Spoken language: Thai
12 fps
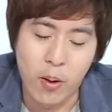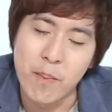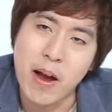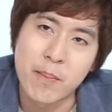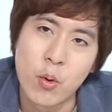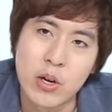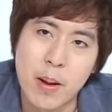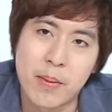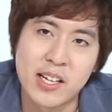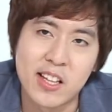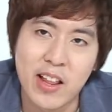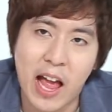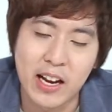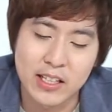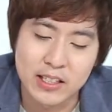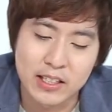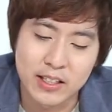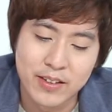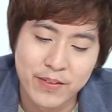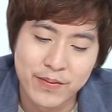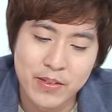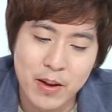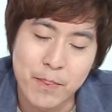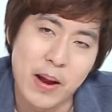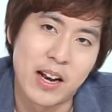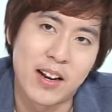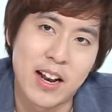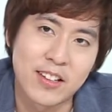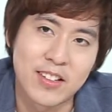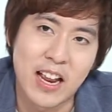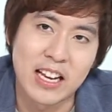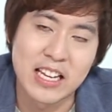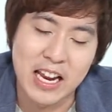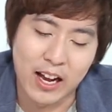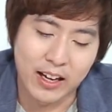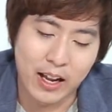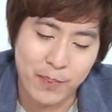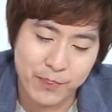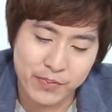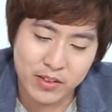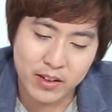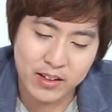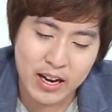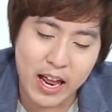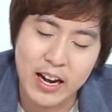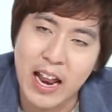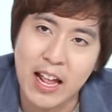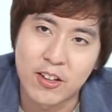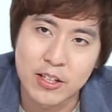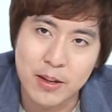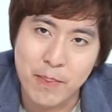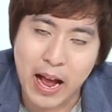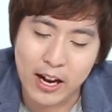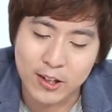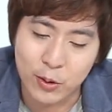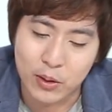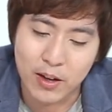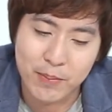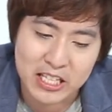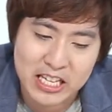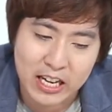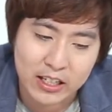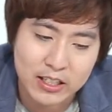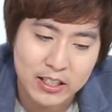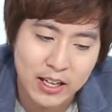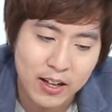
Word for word: ของ MacBook เนี่ยมันดีไซน์คือ เป็นลักษณะเอียงครับ ด้านหน้าตรงนี้จะบางที่สุดแล้วมันจะเอียงขึ้น